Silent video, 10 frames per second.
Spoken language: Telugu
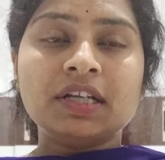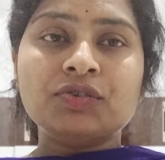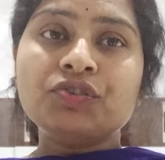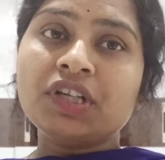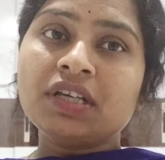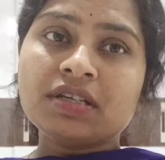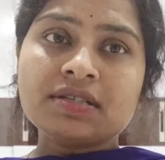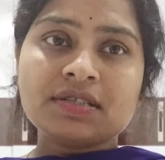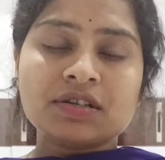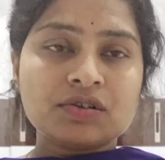నేను త్రీ
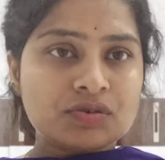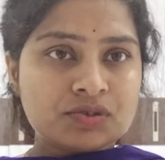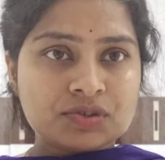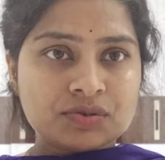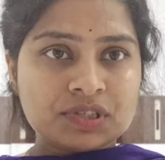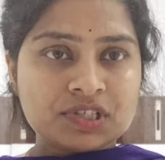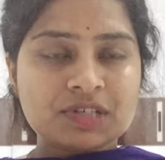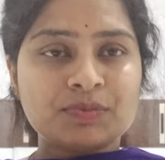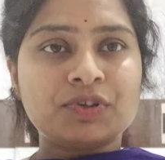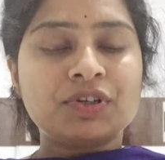ఇయర్స్ కోర్స్ గురించి
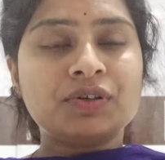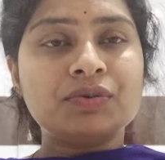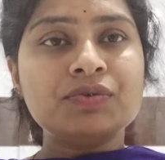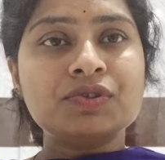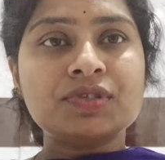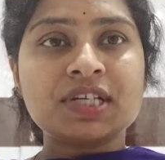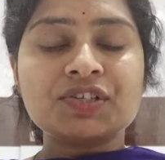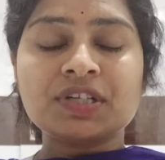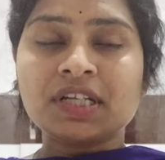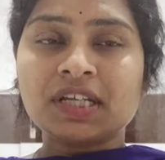చెప్తున్నాను సో
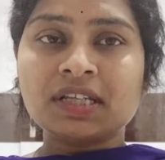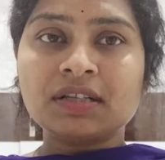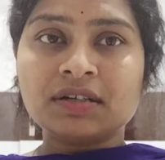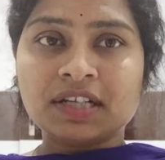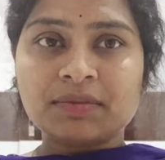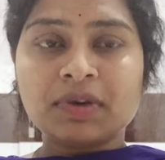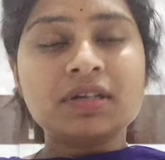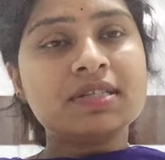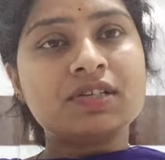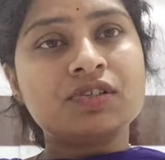సెక్షన్ ఏ థర్టీ
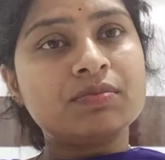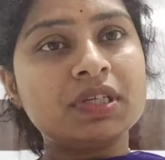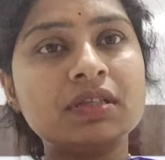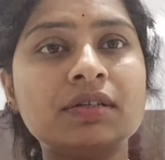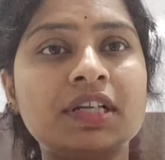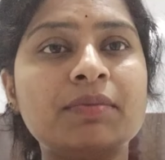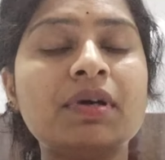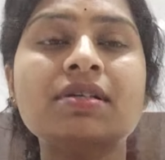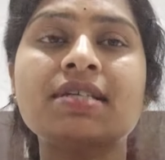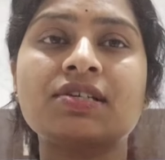మార్క్స్ సెక్షన్ బి థర్టీ
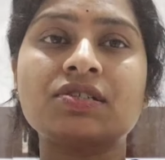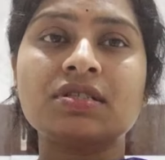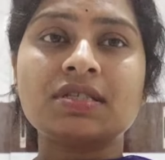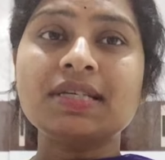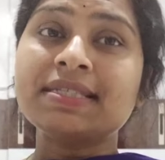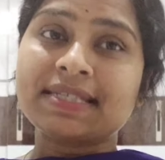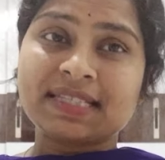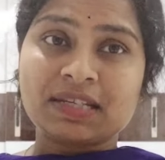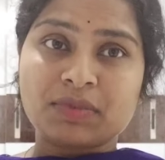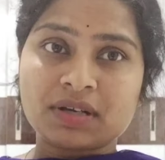మార్క్స్ సెక్షన్ సి
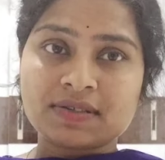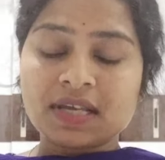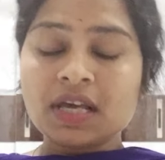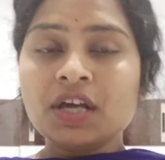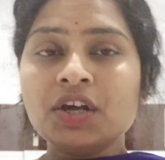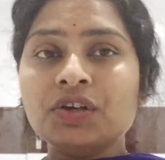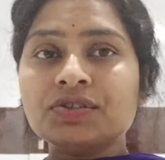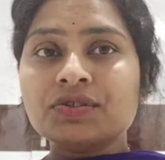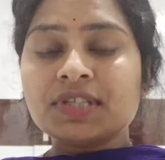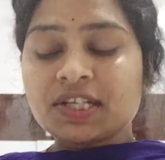సిక్స్టీ మార్క్స్
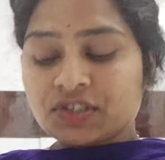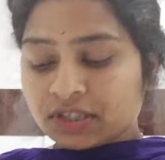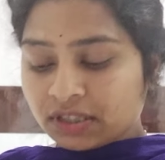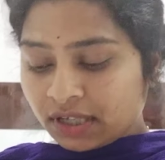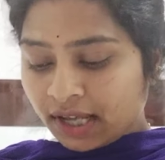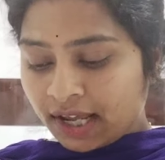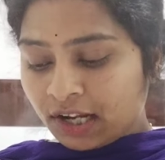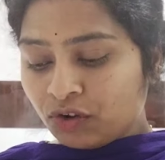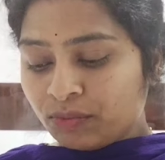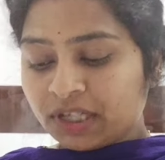సో సెక్షన్
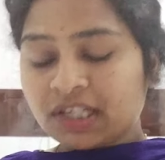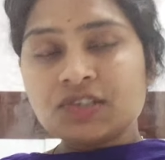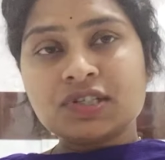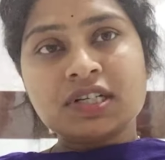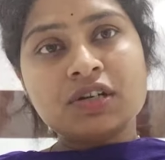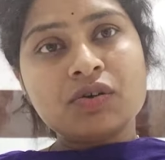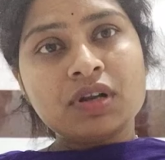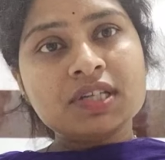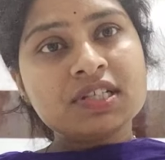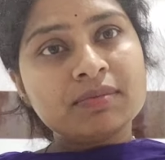ఏలో మనకి జనరల్
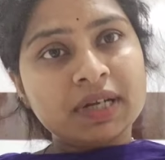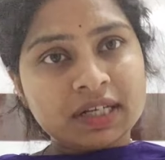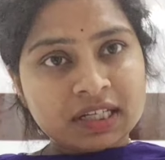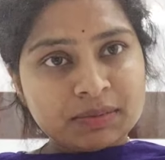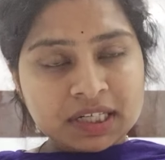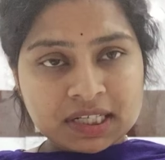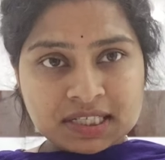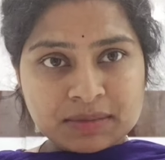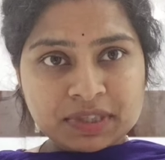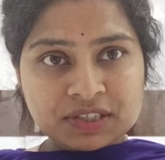నాలెడ్జ్ అండ్ మెంటల్
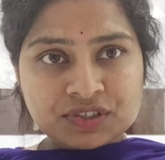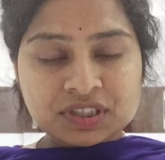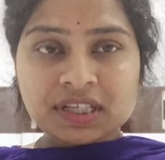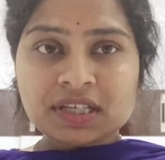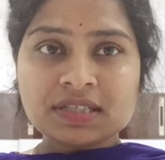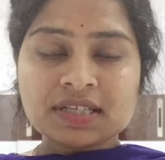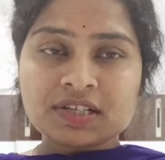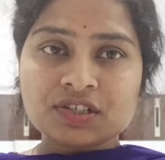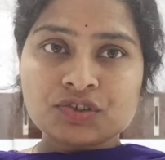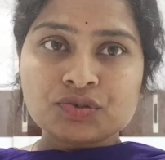అబిలిటీకి సంబంధించింది
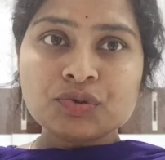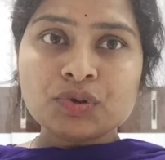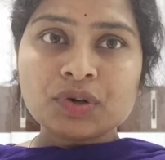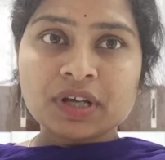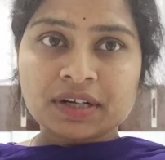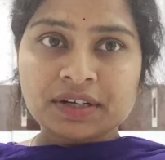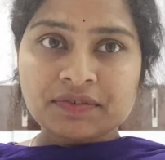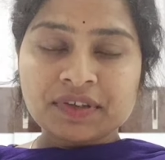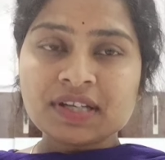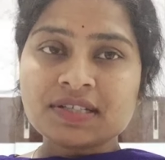సెక్షన్ టూలో కరెంట్
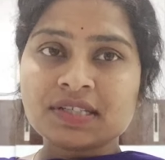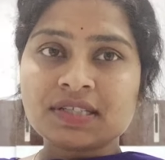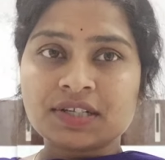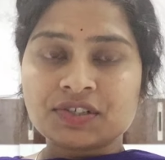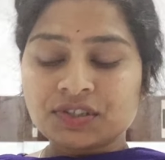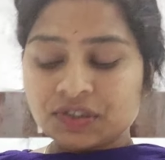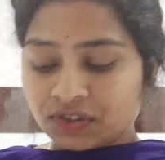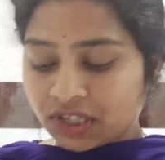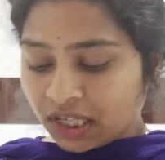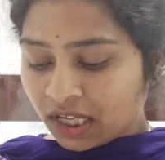అఫేర్స్ అండ్ సెక్షన్
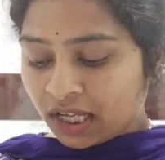త్రీ